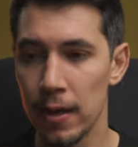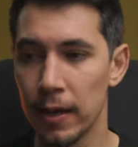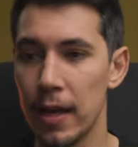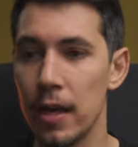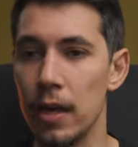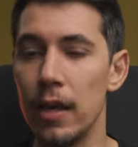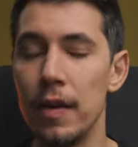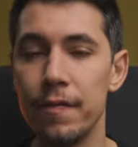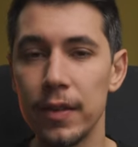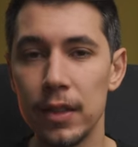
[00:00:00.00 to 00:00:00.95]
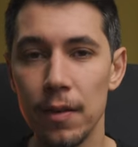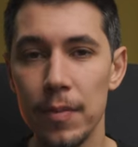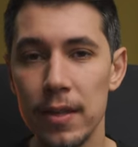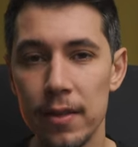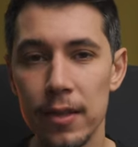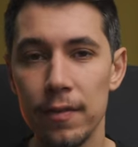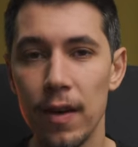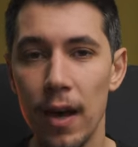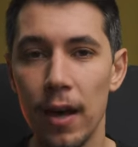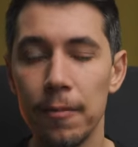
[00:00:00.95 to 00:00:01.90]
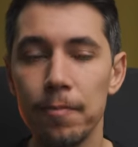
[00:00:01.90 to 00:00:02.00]
che effettivamente
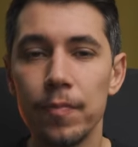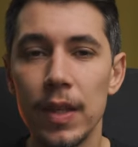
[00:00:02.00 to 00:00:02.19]
va